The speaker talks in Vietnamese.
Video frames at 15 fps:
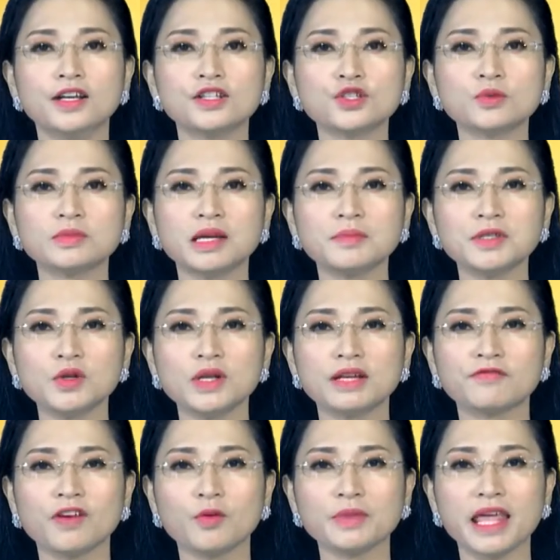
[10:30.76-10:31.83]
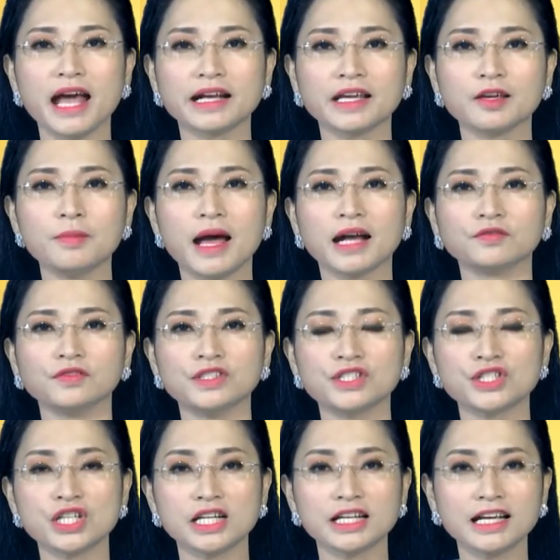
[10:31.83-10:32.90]
Trung tâm Du lịch Phong Nha Kẻ Bàng
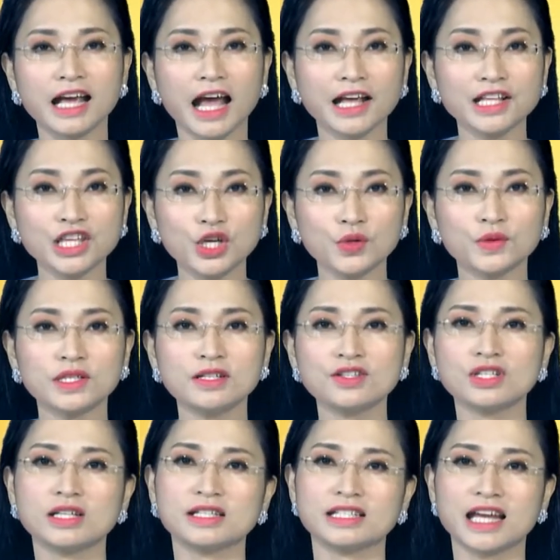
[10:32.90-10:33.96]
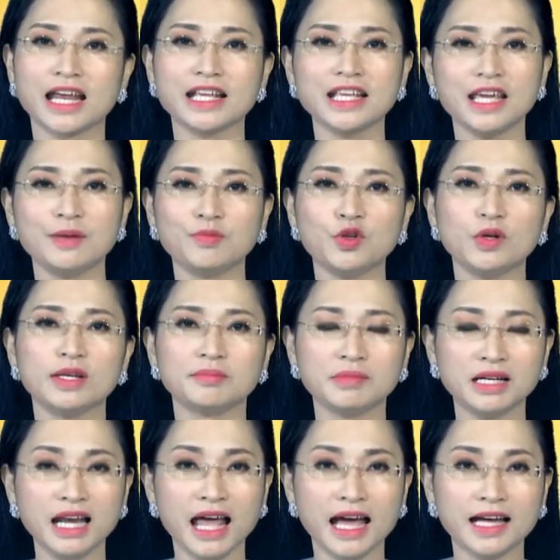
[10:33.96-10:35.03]
vừa triển khai nhiều chương trình trải nghiệm du lịch
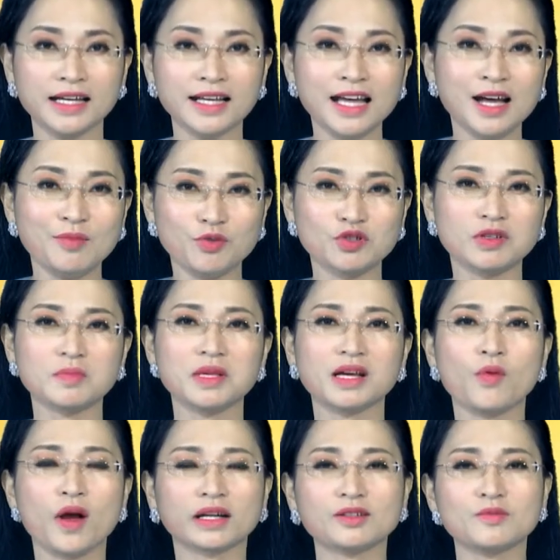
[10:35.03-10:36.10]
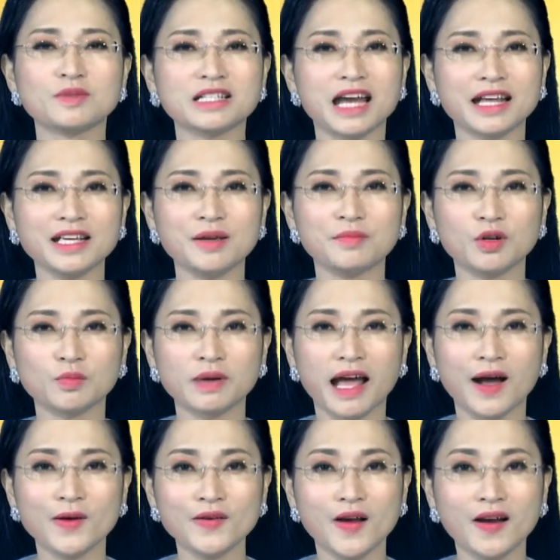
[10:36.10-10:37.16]
mới lạ. Một trong những hoạt động trải nghiệm độc
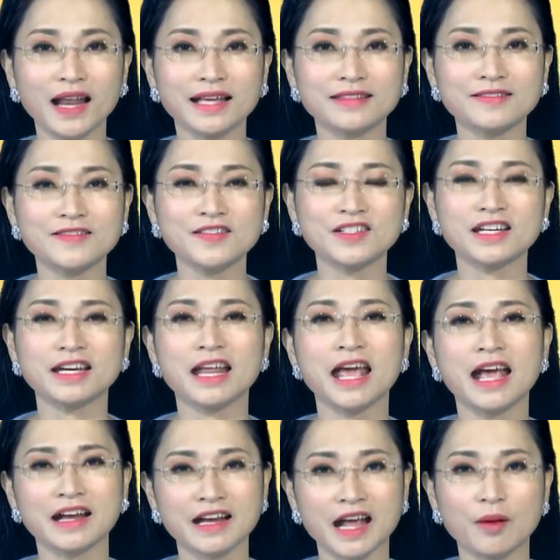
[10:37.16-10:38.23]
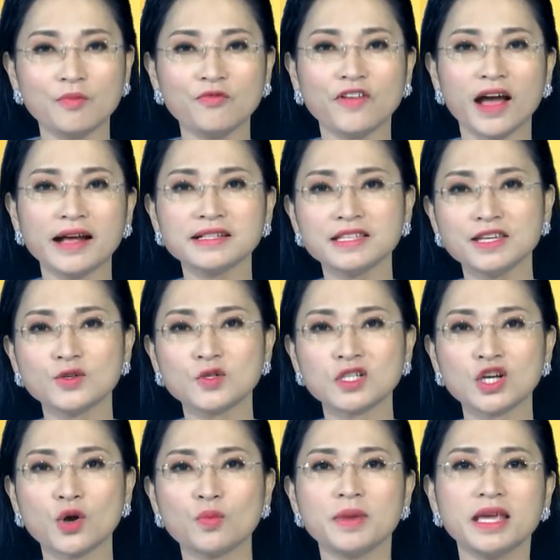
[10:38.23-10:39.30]
đáo đó là chương trình khám phá chiều
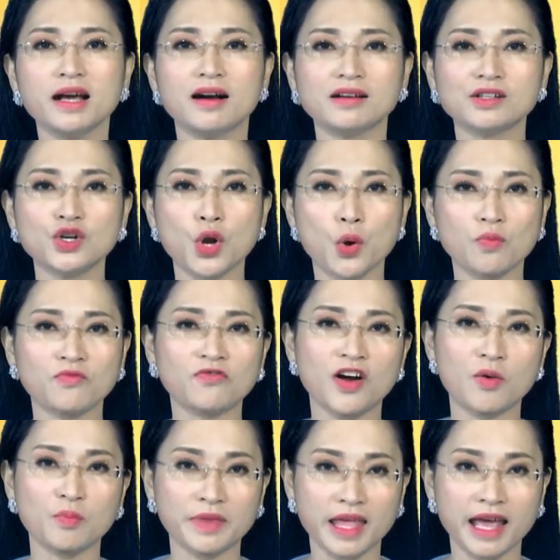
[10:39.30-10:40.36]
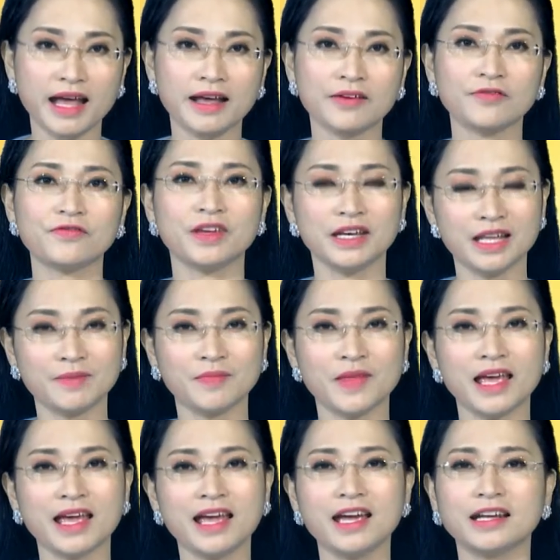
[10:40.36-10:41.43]
sâu bí ẩn động Phong Nha về đêm.
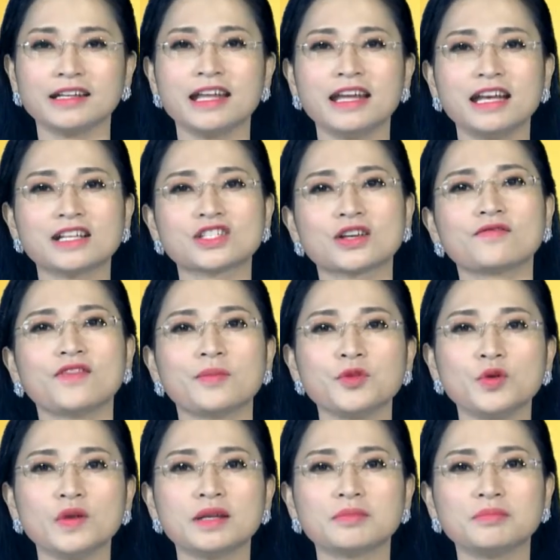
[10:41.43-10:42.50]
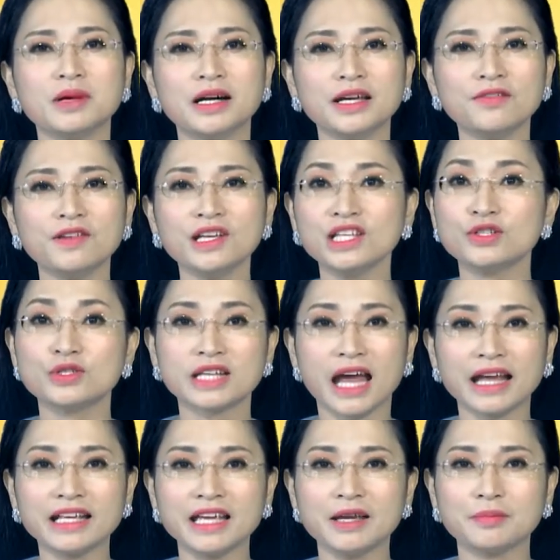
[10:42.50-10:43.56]
Đây là sản phẩm du lịch mới với nhiều
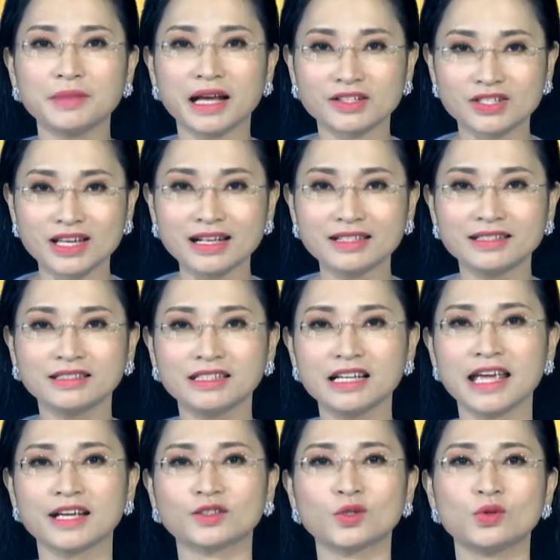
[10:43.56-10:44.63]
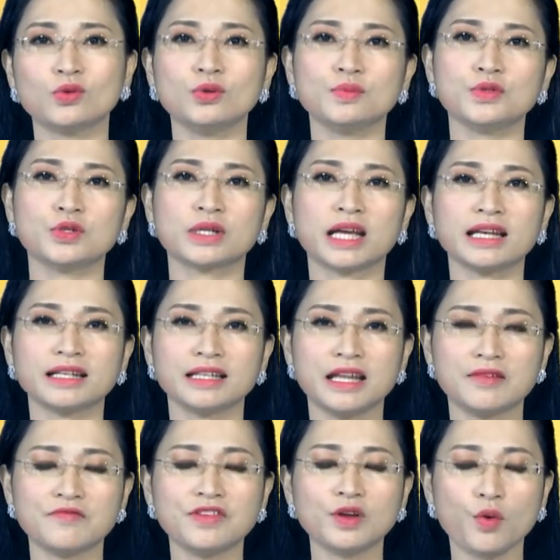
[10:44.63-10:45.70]
trải nghiệm đặc sắc hứa hẹn thu hút du khách
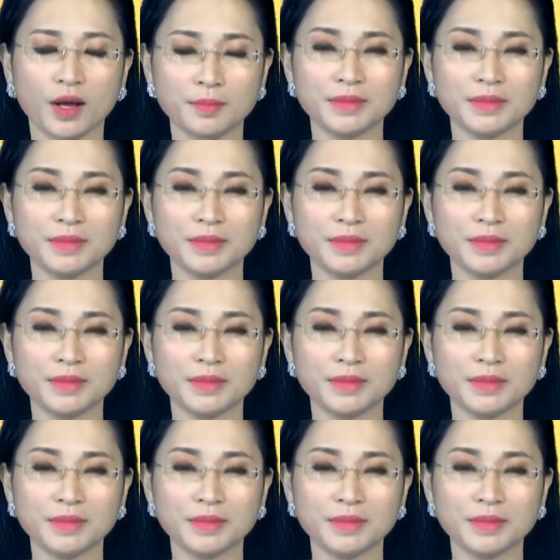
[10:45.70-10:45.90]
đến với Quảng